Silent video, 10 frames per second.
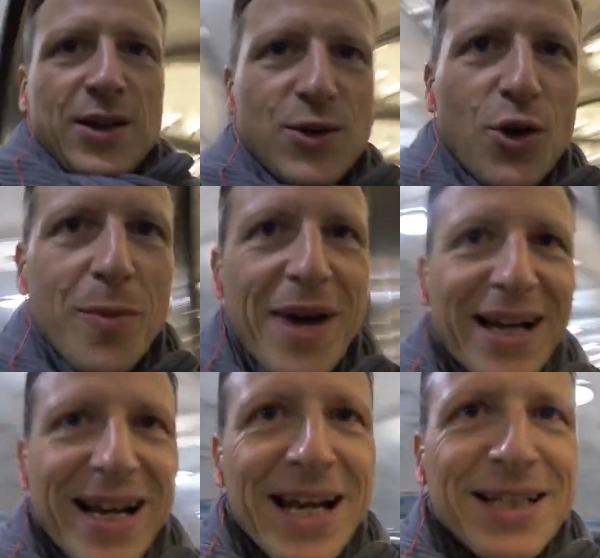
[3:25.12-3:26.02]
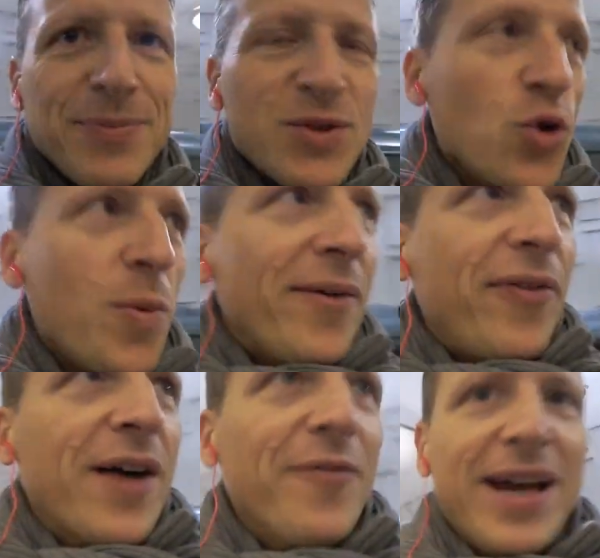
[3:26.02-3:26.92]
So, nochmal ein kleiner Tipp zu
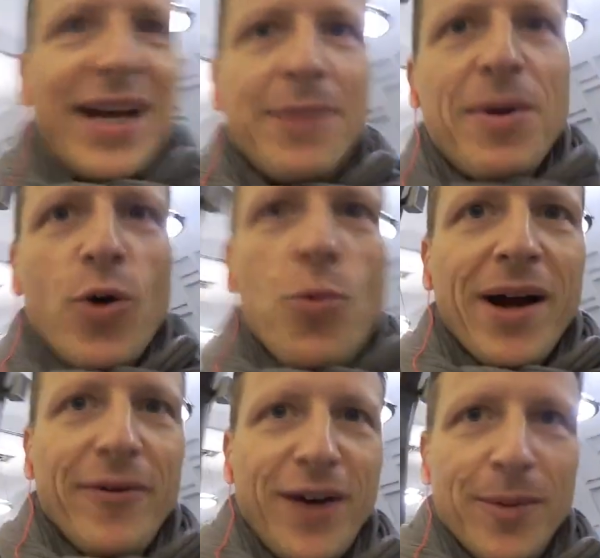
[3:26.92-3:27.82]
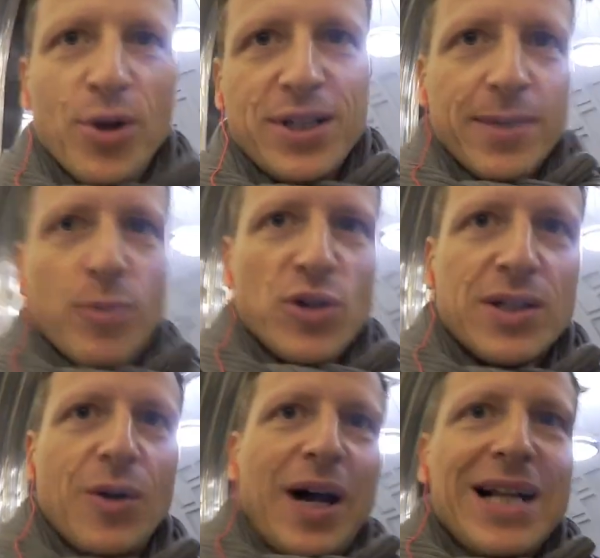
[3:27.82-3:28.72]
U-Bahn-Fahren. Wer gerne mal U-Bahn fahren möchte in
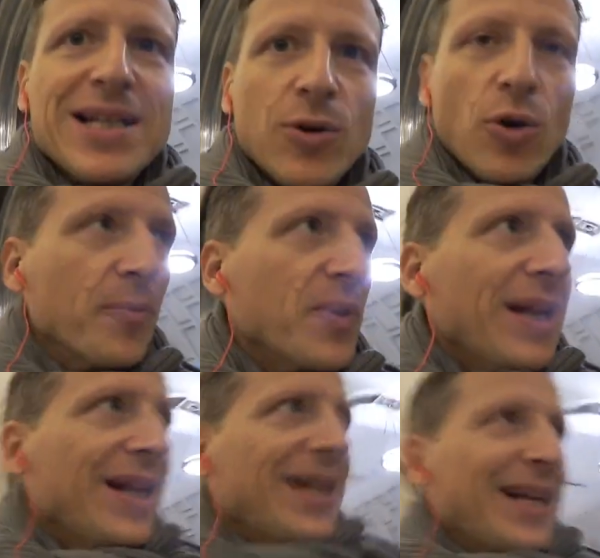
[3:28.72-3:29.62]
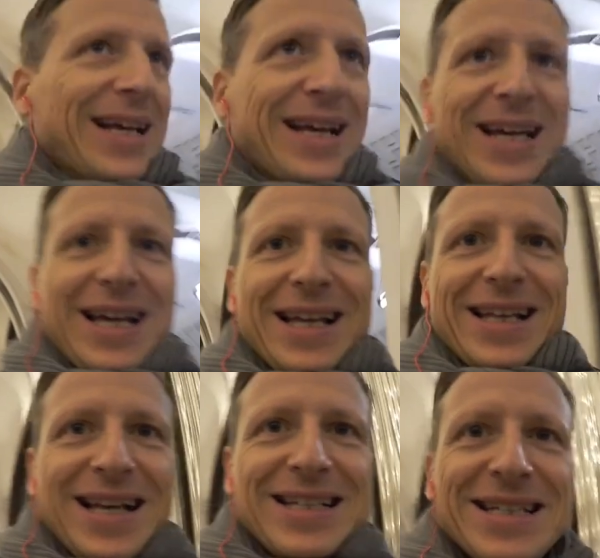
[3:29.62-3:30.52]
Moskau. Also,
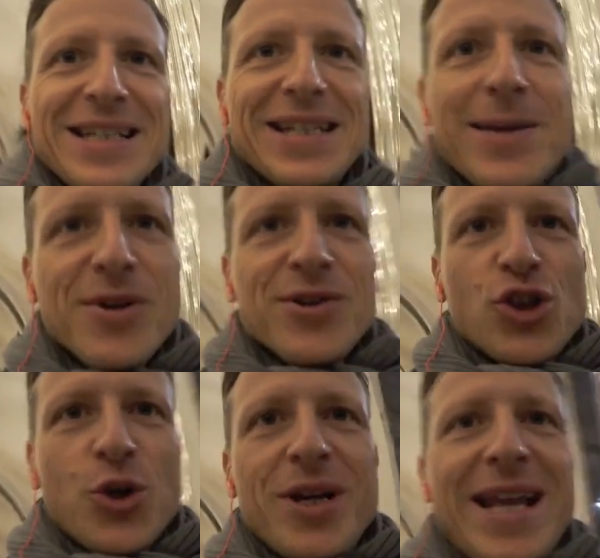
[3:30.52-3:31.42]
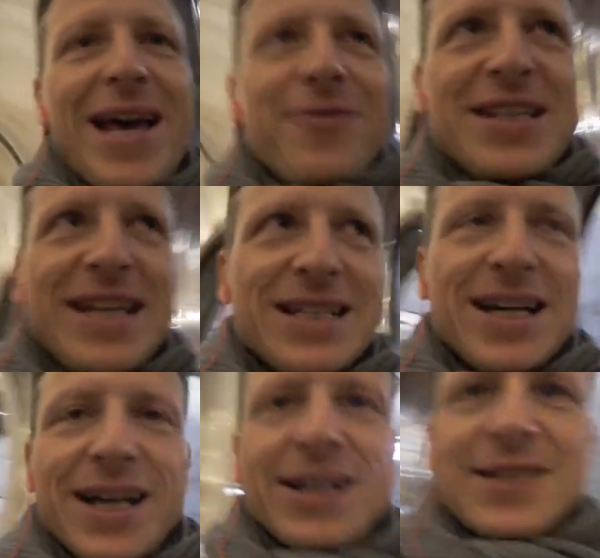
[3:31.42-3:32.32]
es ist nicht immer so schön leer, wie es jetzt
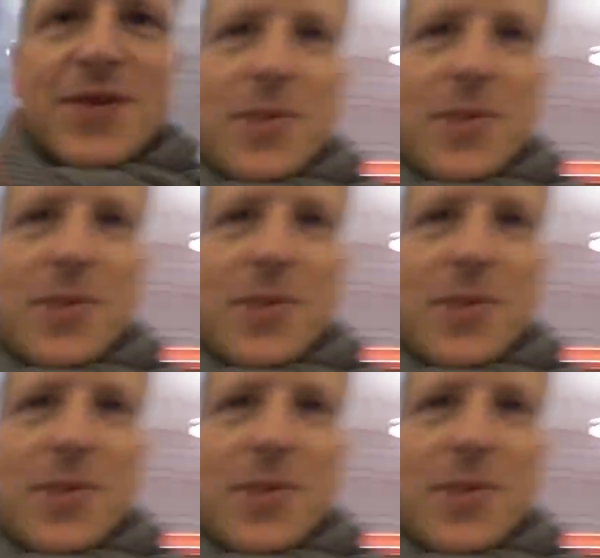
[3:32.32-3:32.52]
gerade ist,